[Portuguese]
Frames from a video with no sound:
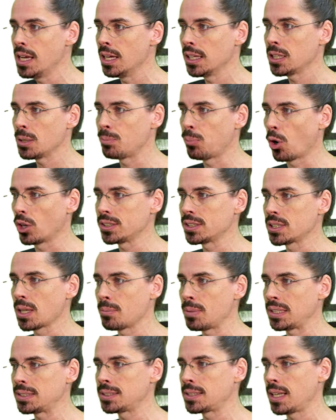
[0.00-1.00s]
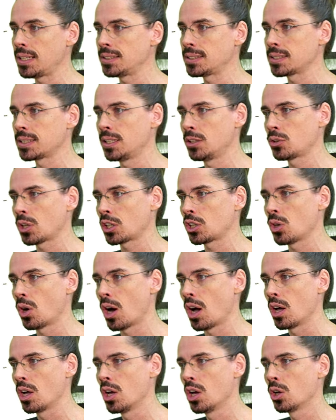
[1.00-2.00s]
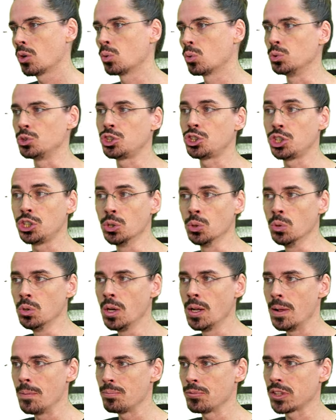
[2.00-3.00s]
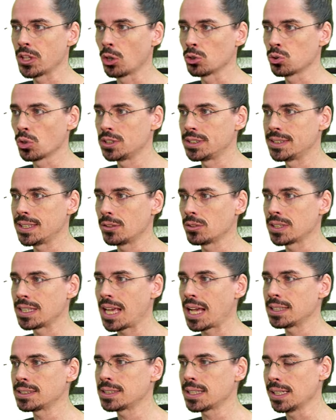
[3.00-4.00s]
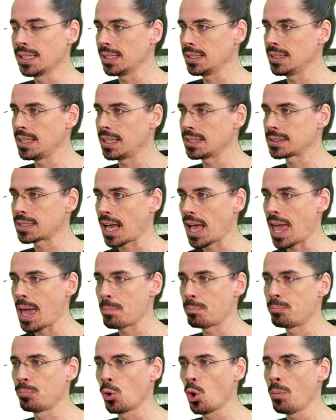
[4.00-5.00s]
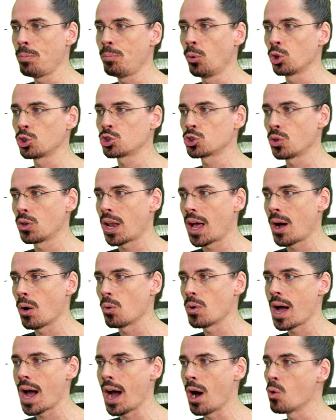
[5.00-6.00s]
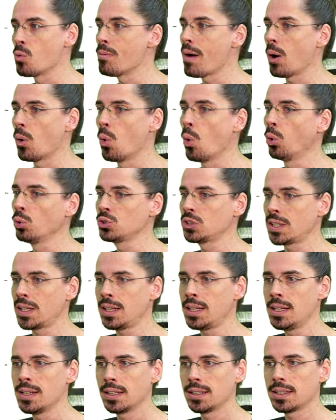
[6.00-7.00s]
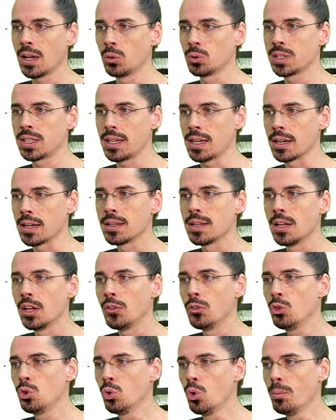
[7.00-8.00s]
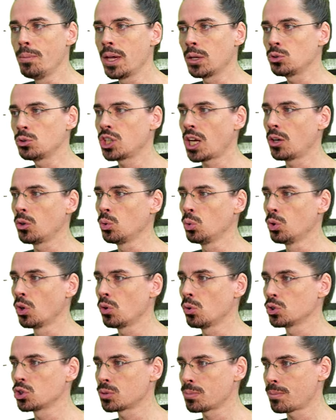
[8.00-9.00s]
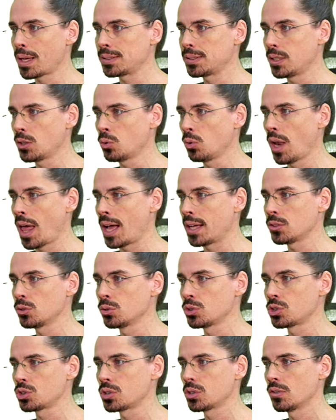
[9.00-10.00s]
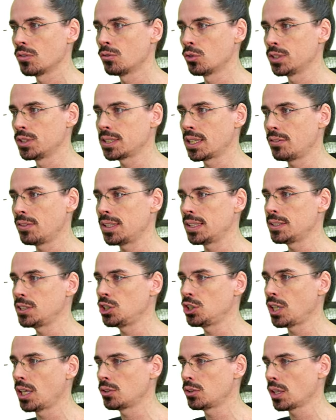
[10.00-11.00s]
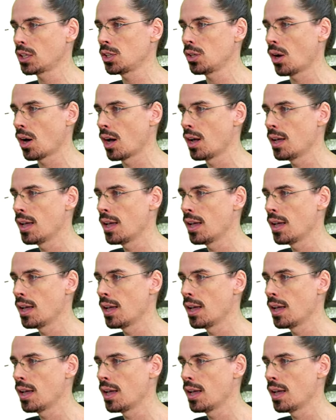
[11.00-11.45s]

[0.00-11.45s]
que pode também ser escrito aqui, ó, com o tio. Então eu estou dizendo que essa grandeza é proporcional a uma outra, que é o quê? Número de alunos matriculados. Vou escrever desse jeito aqui, ó